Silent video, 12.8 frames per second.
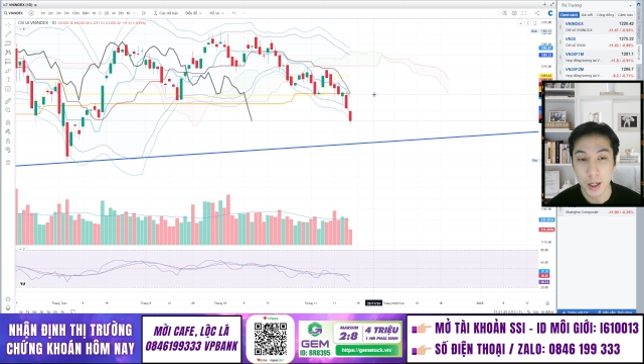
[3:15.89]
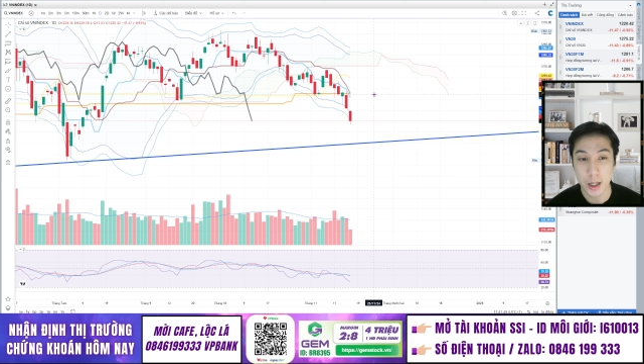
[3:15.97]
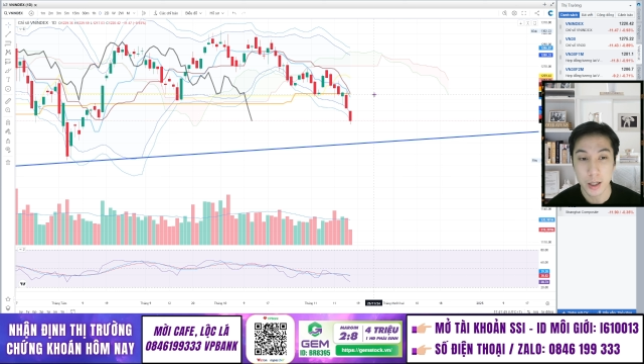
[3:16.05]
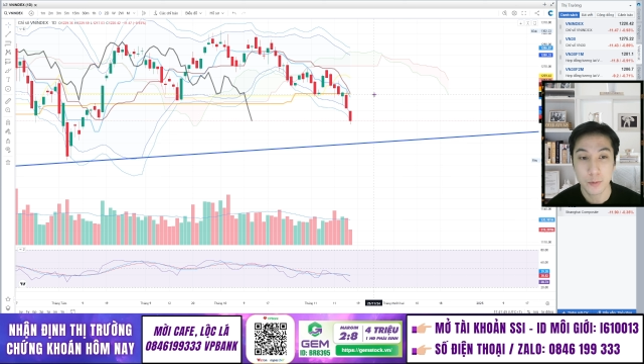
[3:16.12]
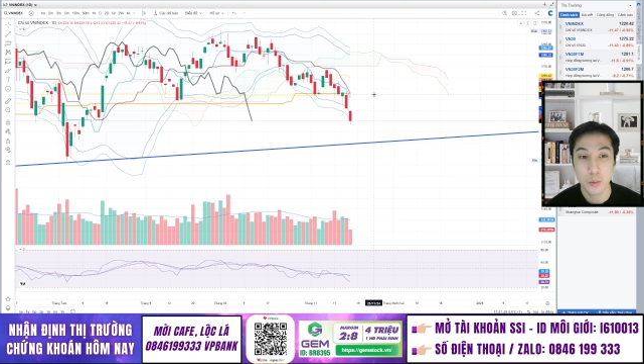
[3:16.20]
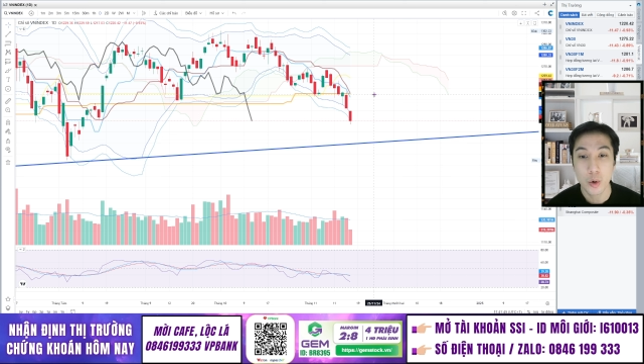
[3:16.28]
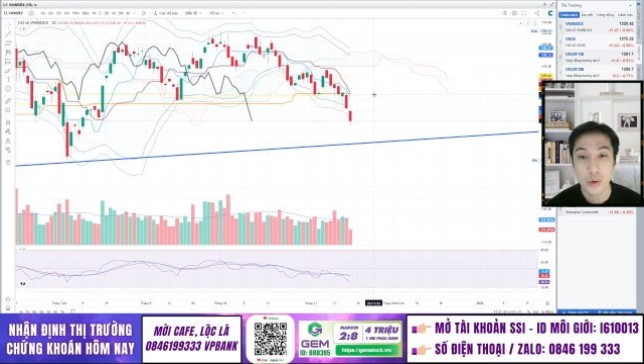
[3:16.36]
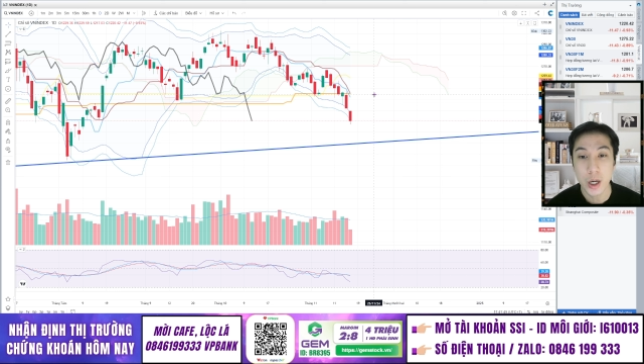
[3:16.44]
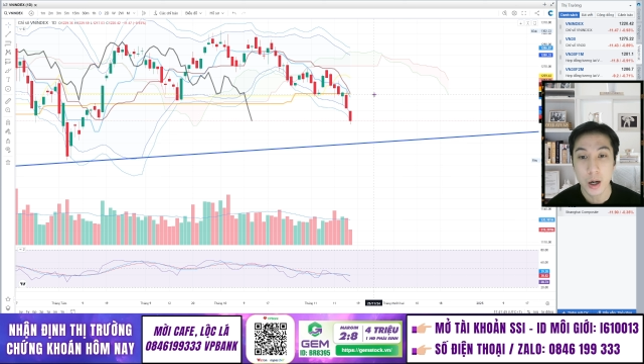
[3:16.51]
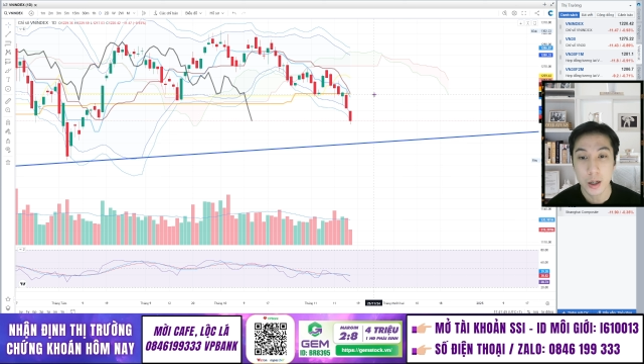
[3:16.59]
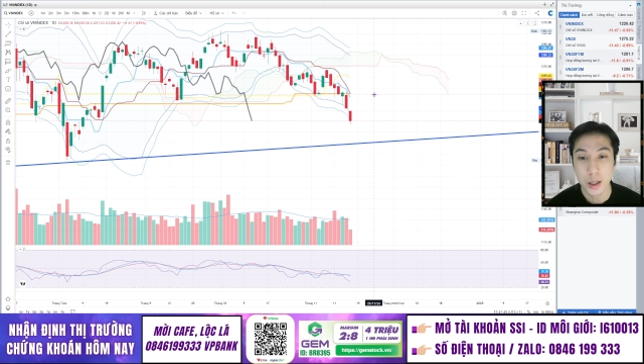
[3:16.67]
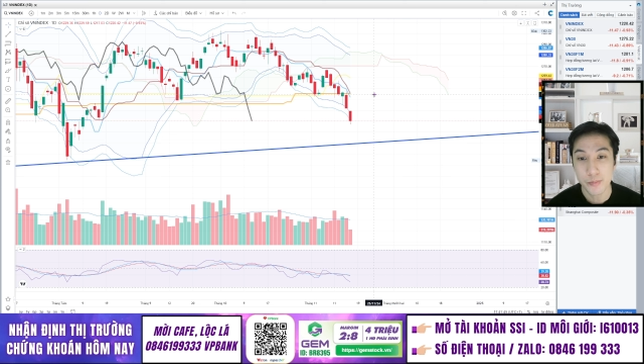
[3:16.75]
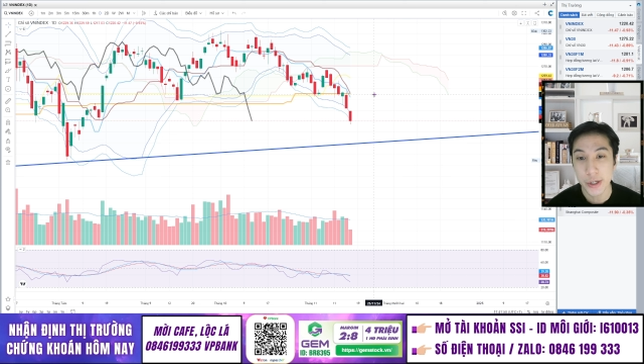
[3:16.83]
ở gần vùng
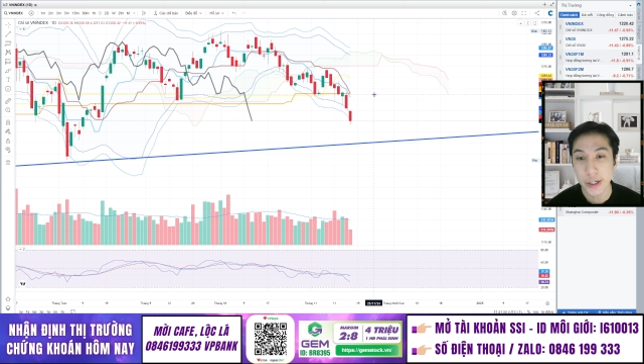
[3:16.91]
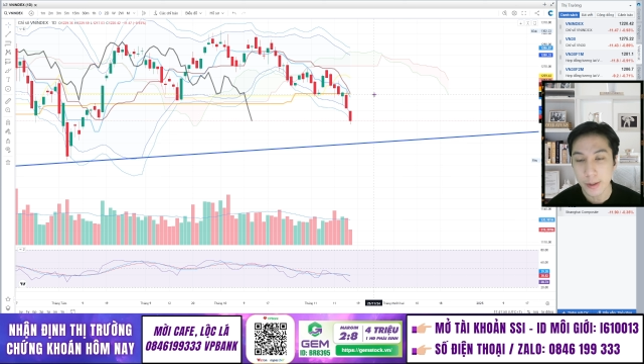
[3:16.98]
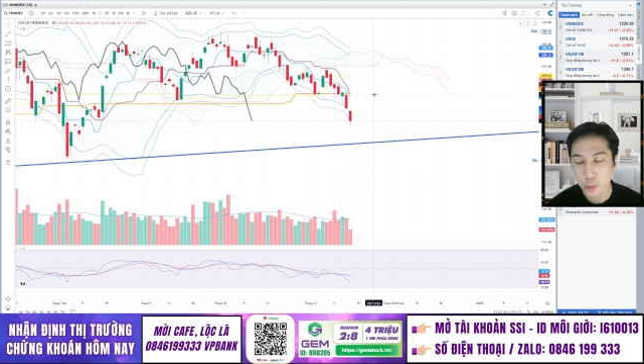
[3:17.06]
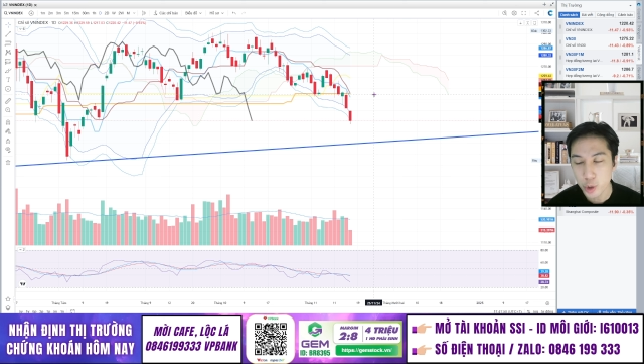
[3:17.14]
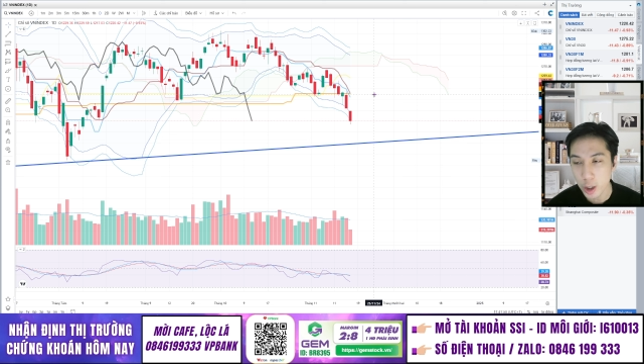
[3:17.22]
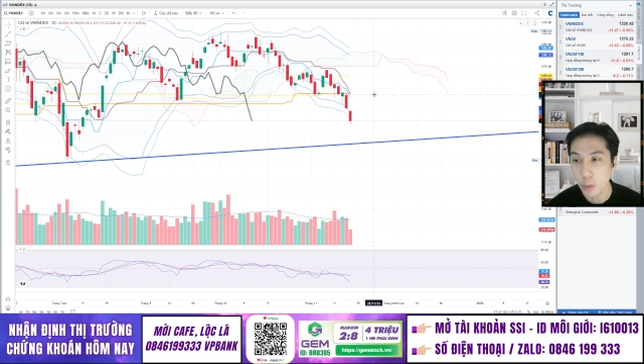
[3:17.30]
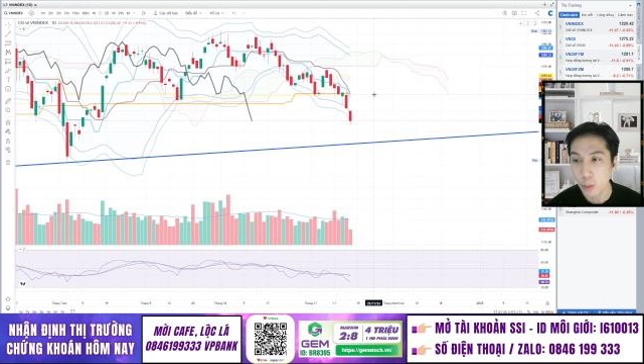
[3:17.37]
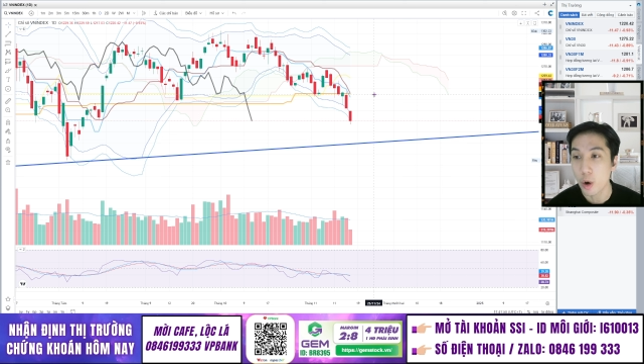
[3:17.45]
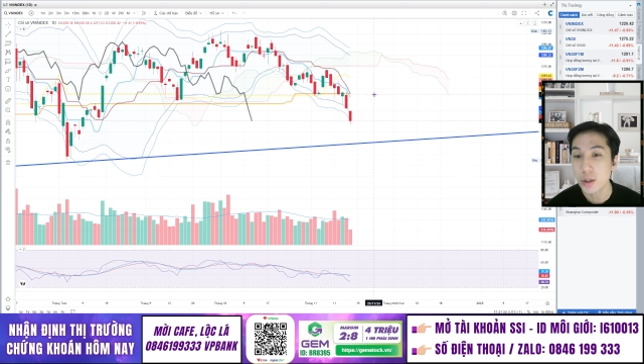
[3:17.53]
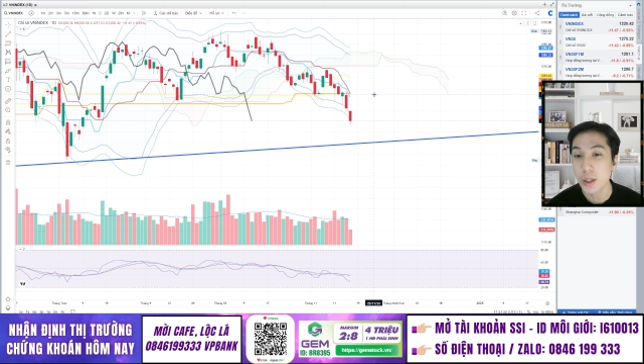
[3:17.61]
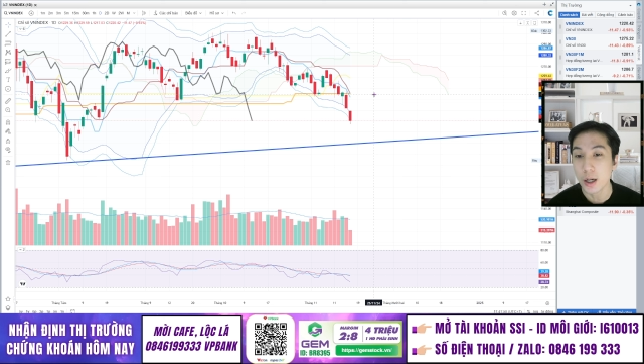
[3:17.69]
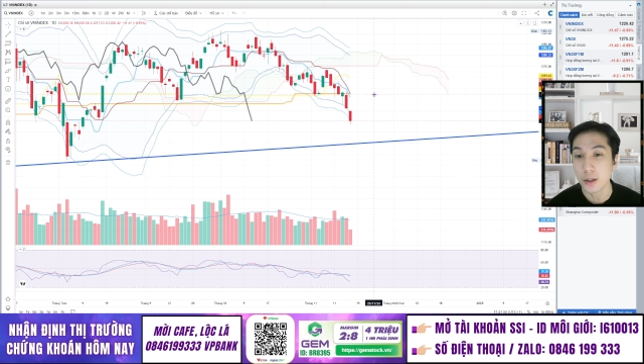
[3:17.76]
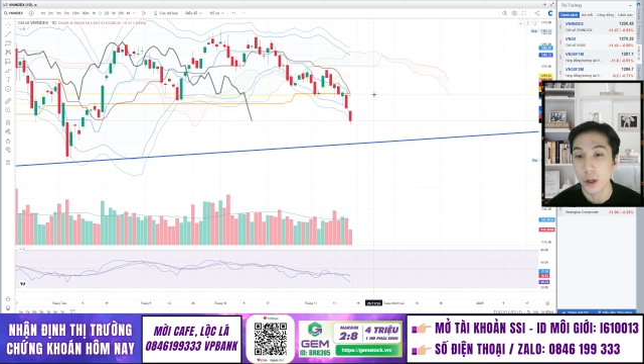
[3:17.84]
hỗ trợ, thậm chí đâm xuyên
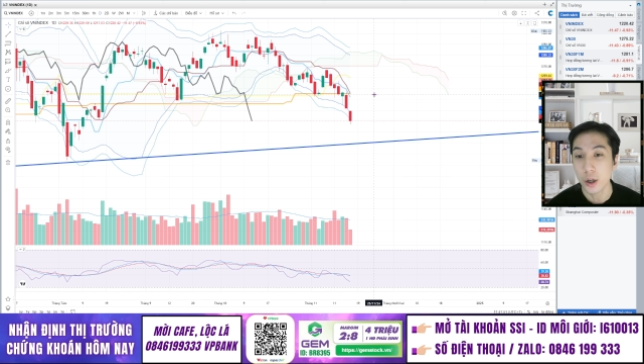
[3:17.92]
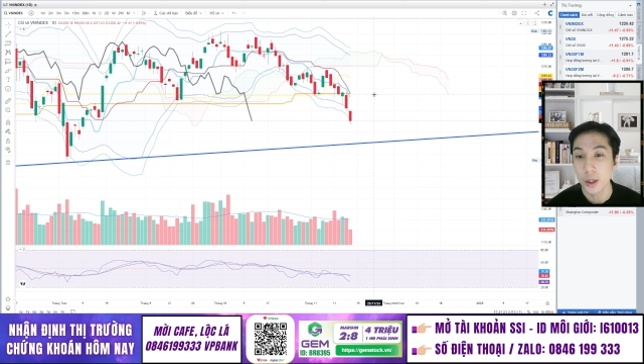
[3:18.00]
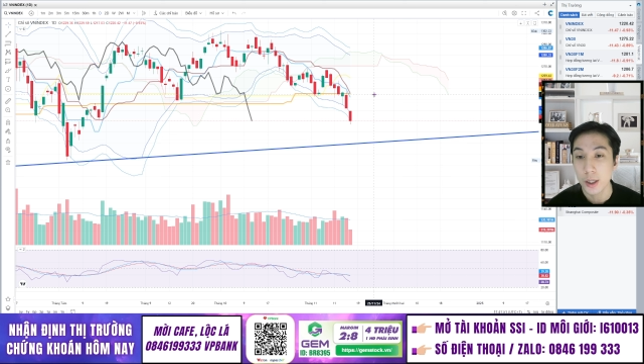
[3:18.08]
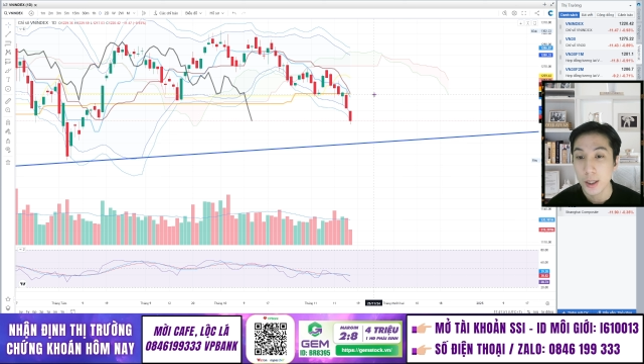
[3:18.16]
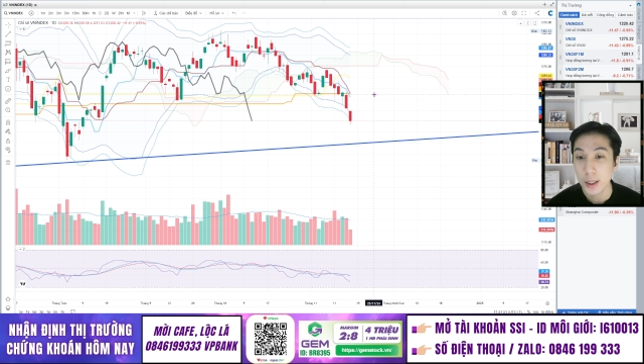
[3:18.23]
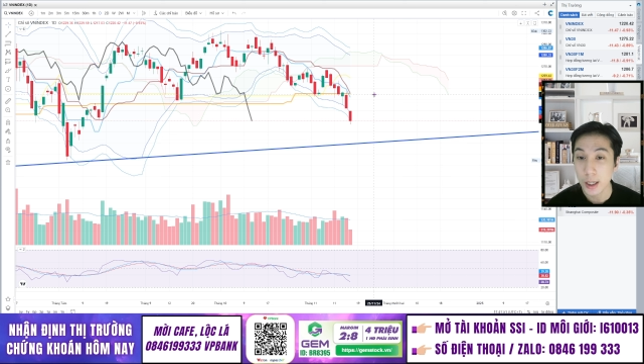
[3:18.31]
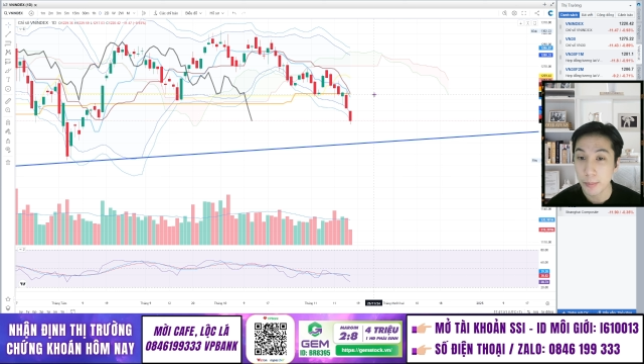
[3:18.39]
thủng hỗ trợ rồi.